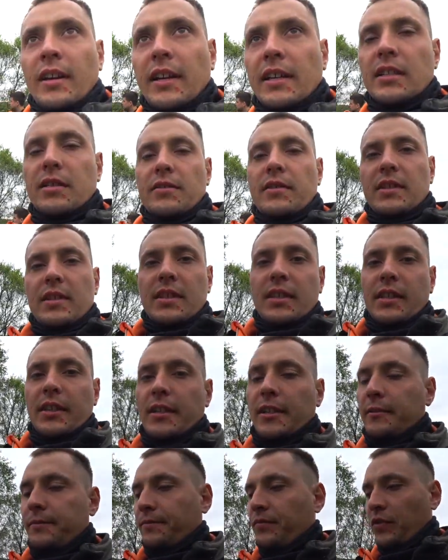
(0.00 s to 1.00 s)

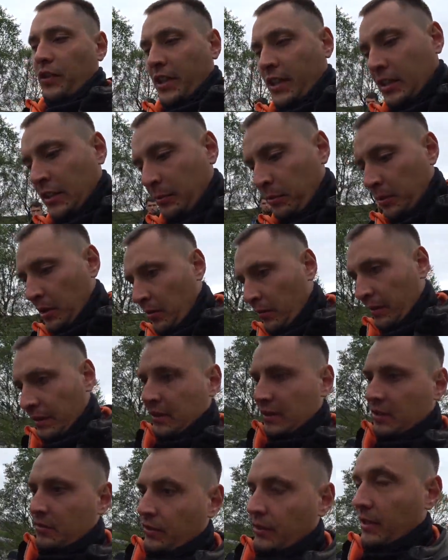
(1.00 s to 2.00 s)
оказывается, викинги плавали
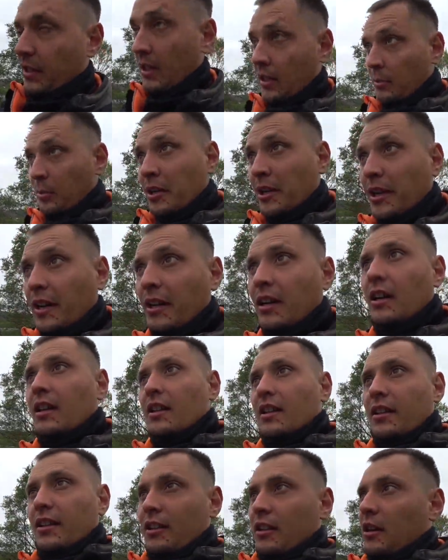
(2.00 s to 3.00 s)
на своих кораблях,
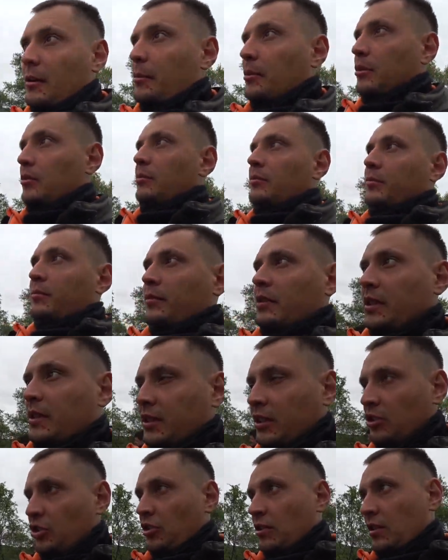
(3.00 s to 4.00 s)
а потом мы их
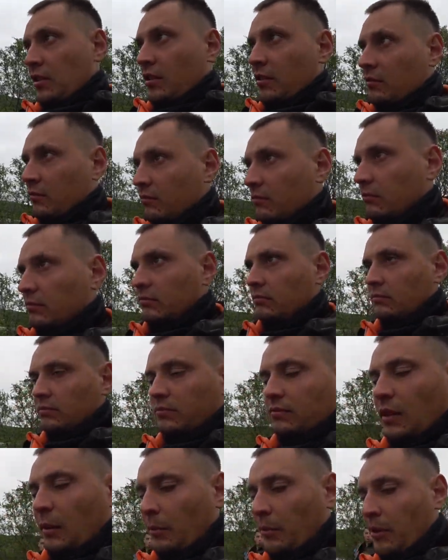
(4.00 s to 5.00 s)
тащили
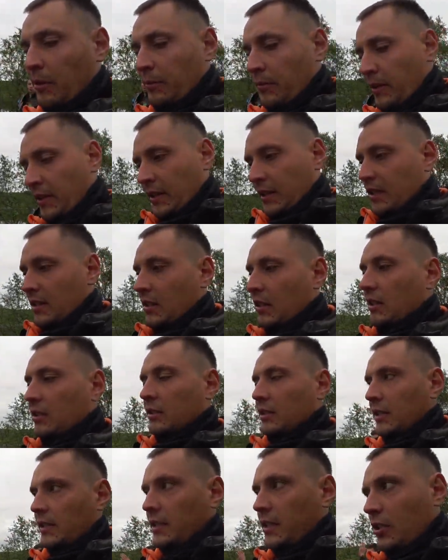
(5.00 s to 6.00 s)
там, где им нравится, и
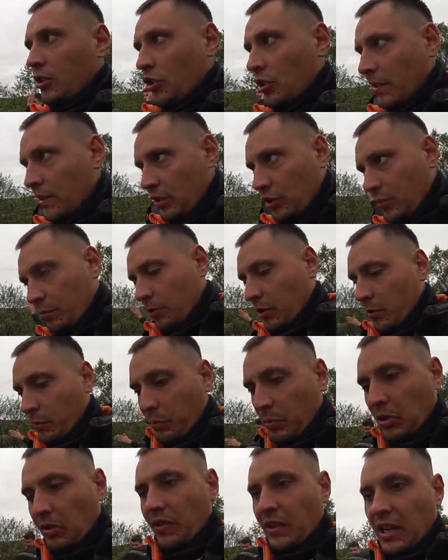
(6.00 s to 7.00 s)
делали из них жилище.
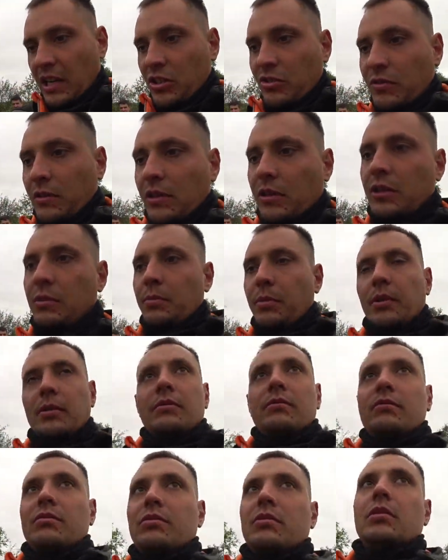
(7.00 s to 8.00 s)
Просто переворачивали, типа,
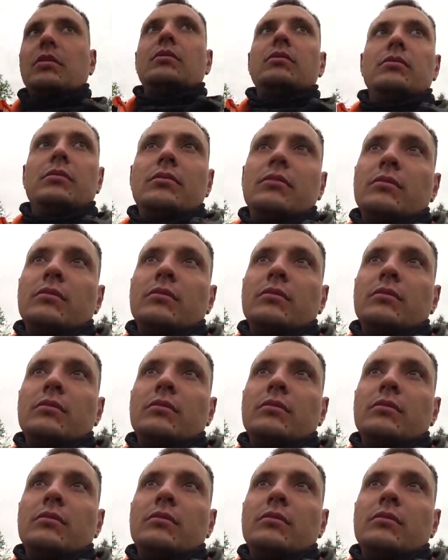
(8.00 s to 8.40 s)
все.